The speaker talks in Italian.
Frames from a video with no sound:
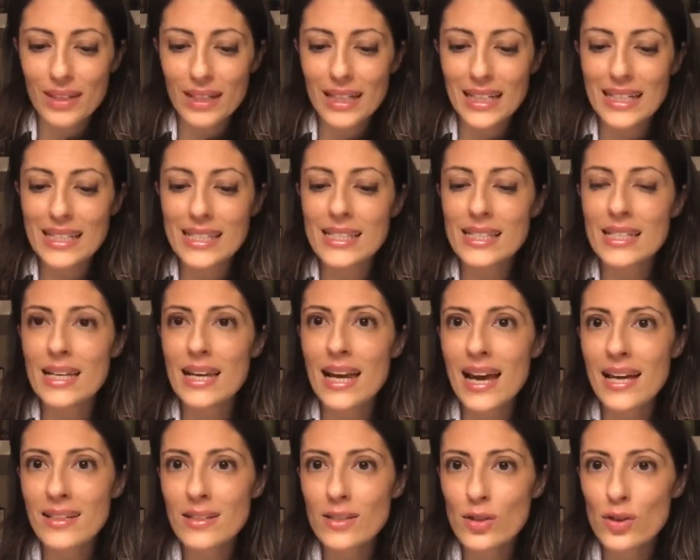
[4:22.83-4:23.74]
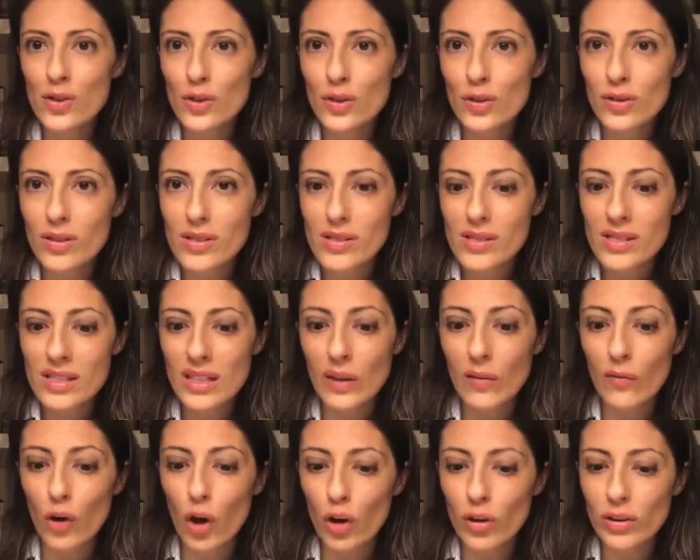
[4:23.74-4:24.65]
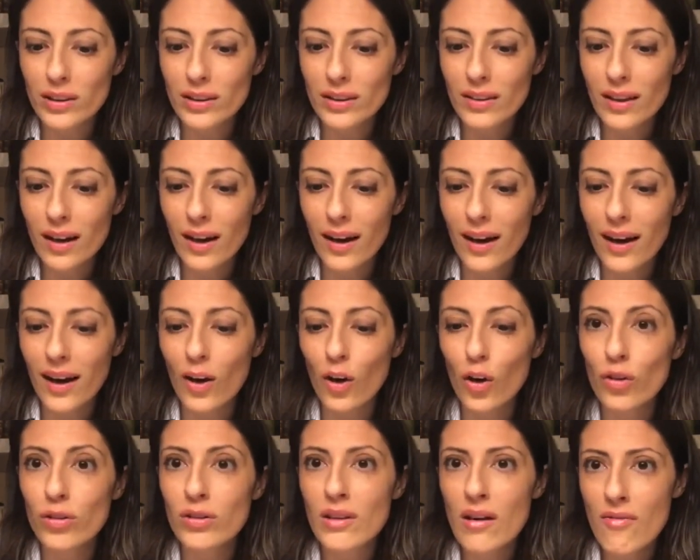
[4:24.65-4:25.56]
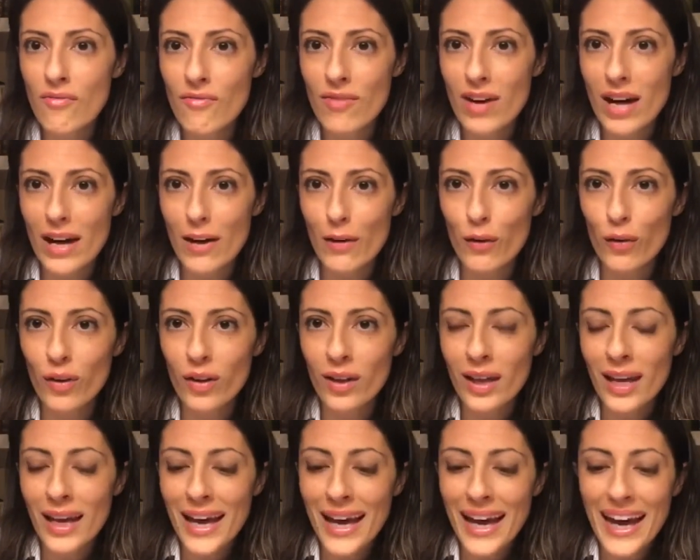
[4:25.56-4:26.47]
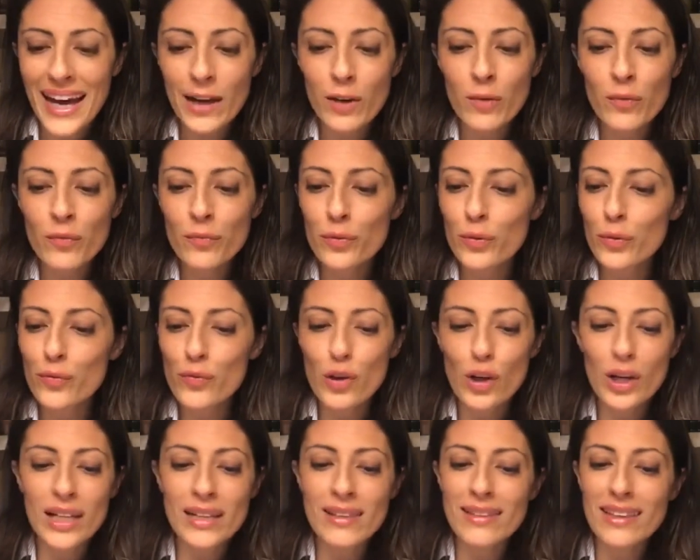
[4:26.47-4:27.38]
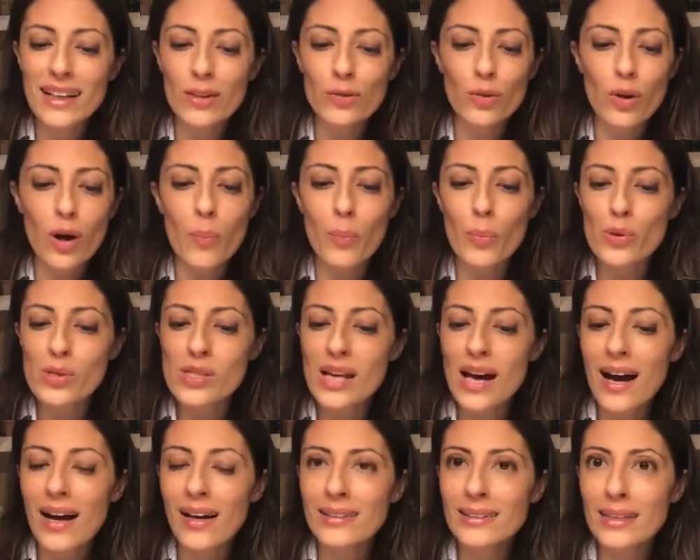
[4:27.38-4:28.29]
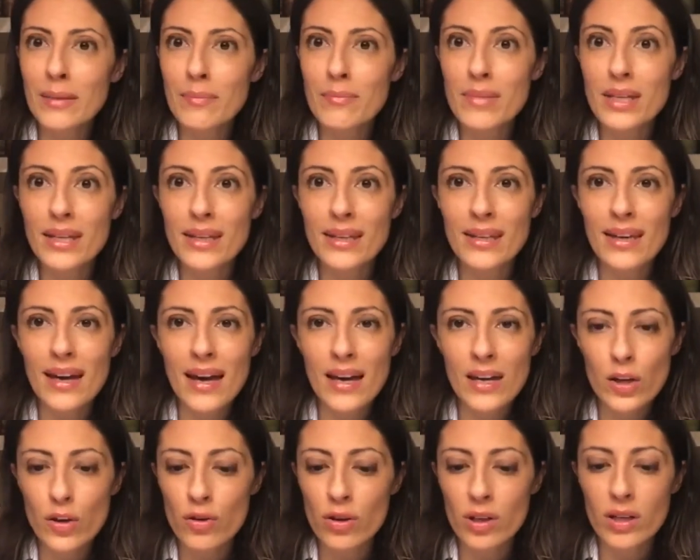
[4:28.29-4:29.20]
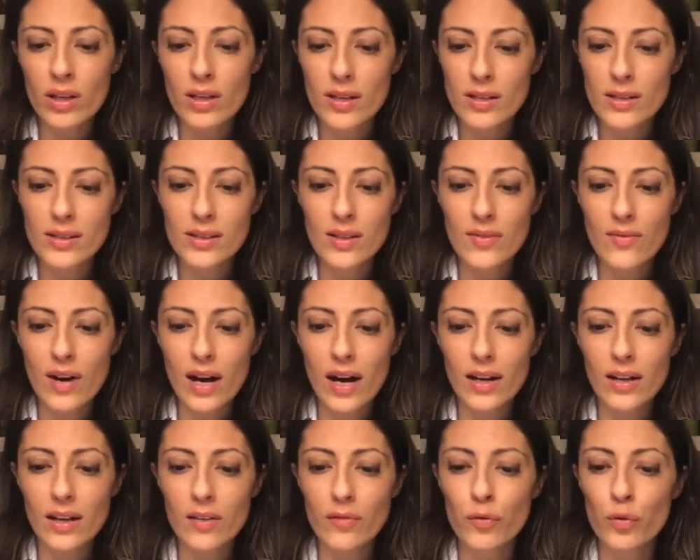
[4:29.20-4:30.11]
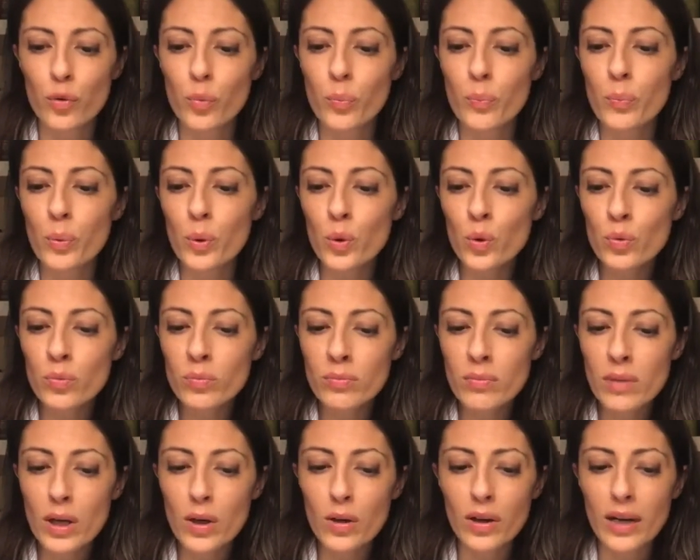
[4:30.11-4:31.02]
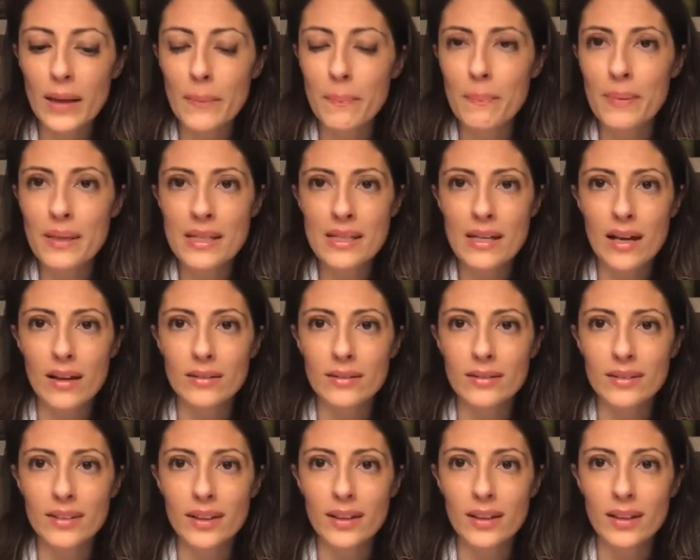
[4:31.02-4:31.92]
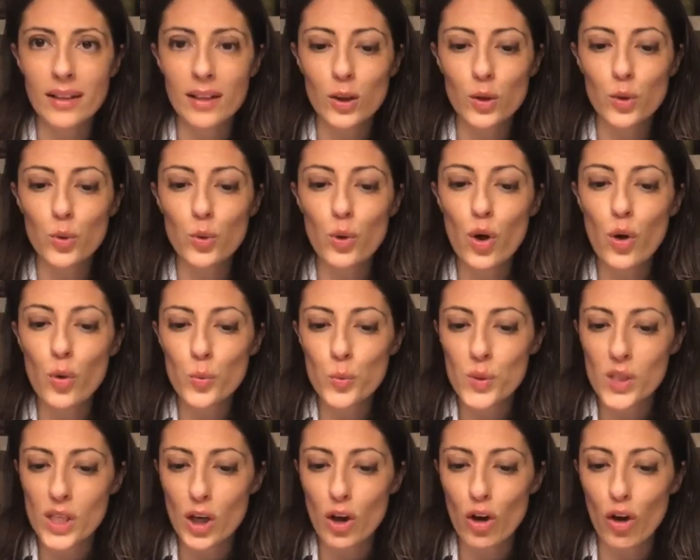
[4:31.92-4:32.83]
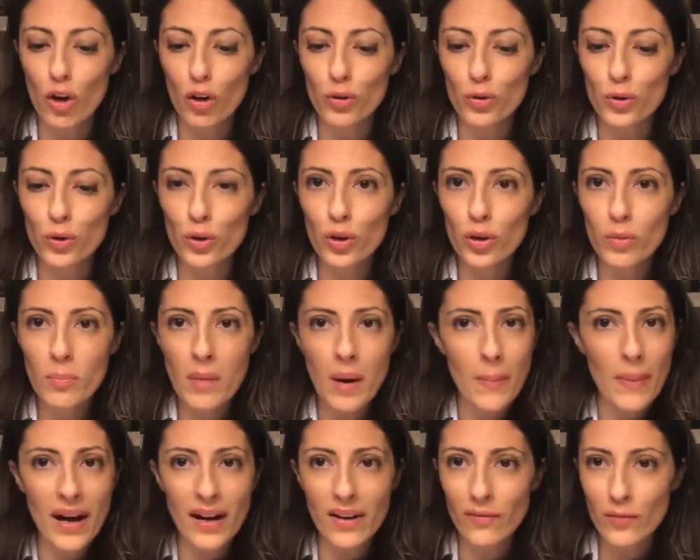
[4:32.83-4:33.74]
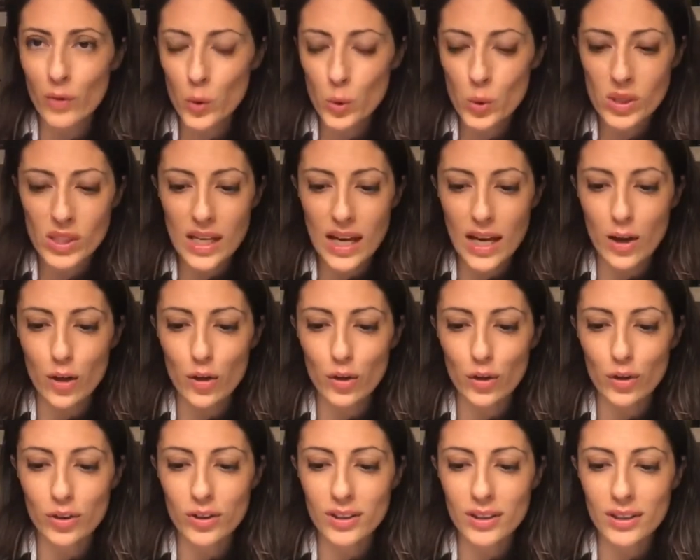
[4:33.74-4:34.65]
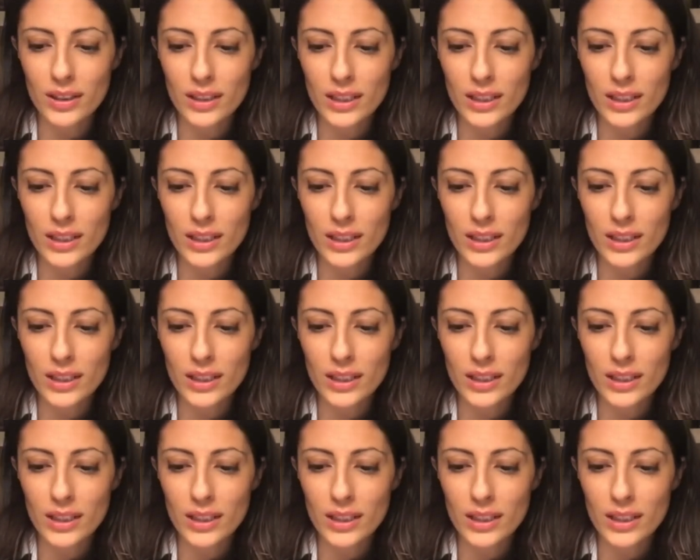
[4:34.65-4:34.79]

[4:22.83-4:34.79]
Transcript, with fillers: Il silenzio stavolta calò davvero e non fu violentato a posate, bicchieri o richieste varie, fu plumbeo e pesante. Durò un secondo, ma parve un secolo.